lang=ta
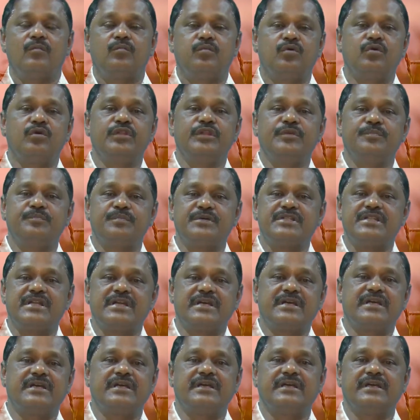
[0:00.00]

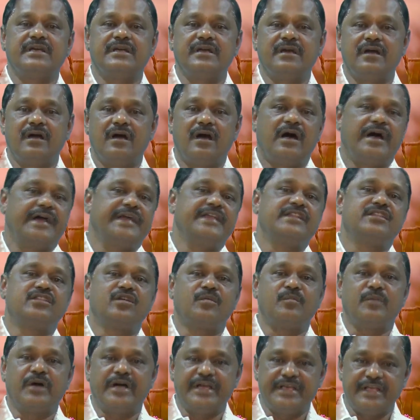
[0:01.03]
போதிப்பதற்கு
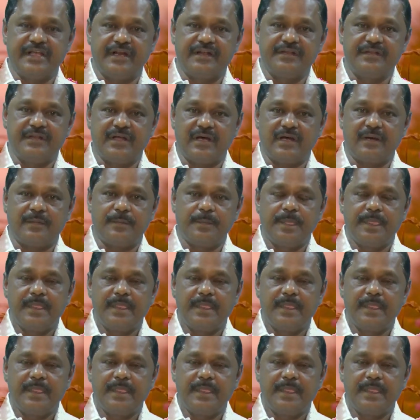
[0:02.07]
ஆயத்தமாக இருந்தார்